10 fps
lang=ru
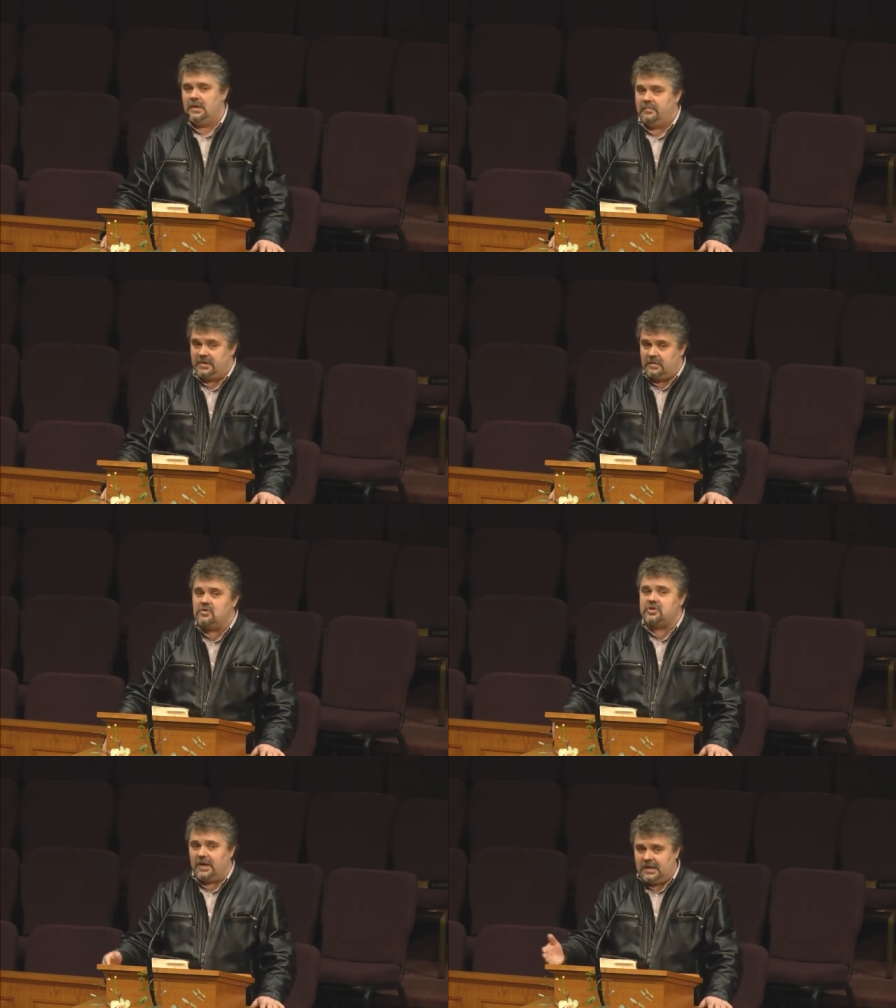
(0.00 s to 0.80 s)
Потому
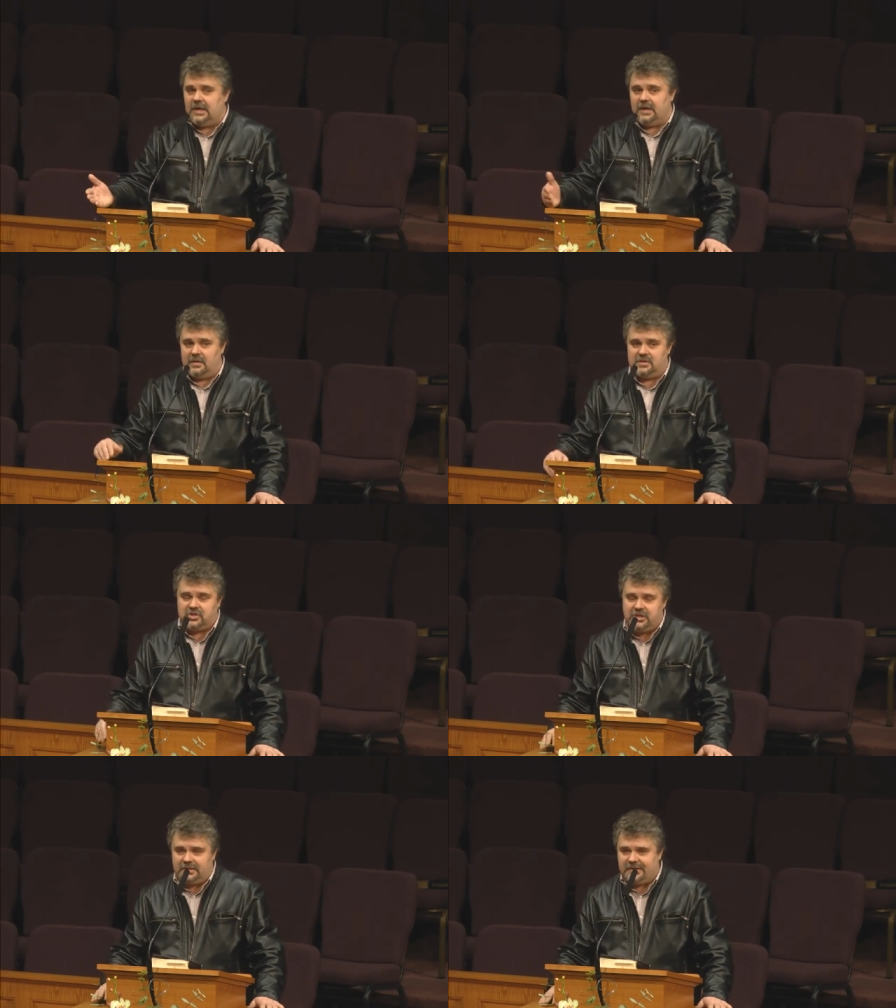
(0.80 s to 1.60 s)
что Ахия
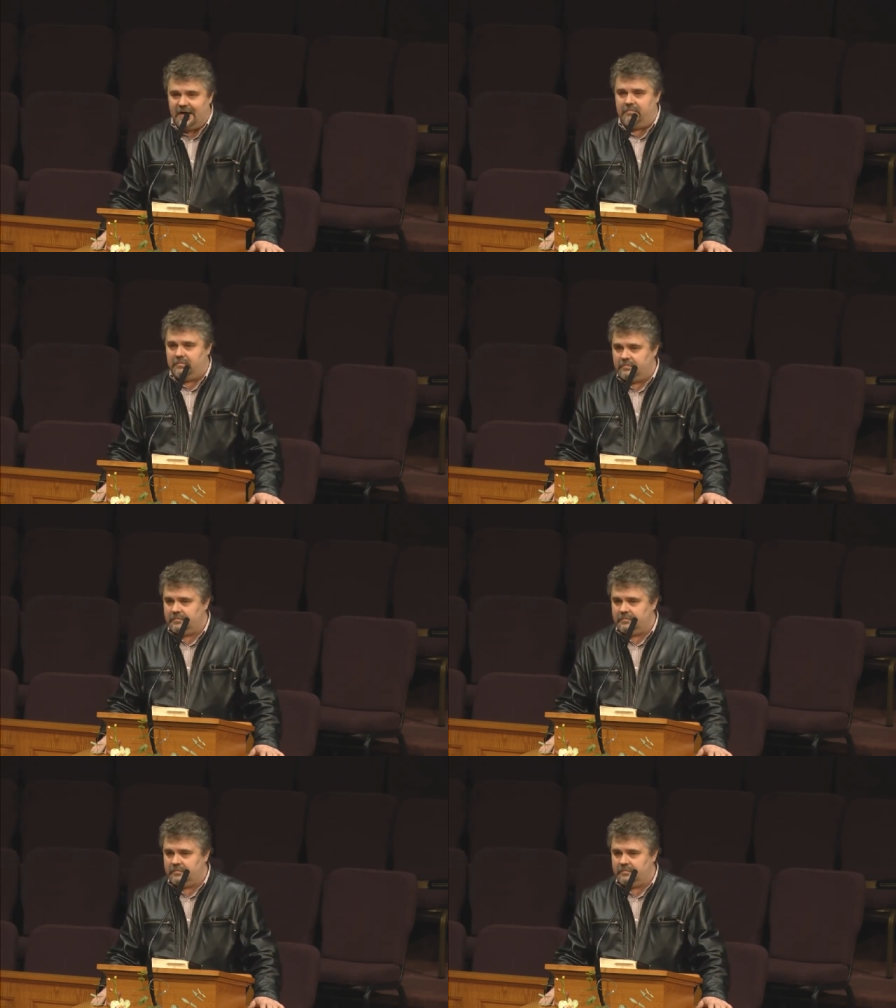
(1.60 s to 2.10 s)
жил там.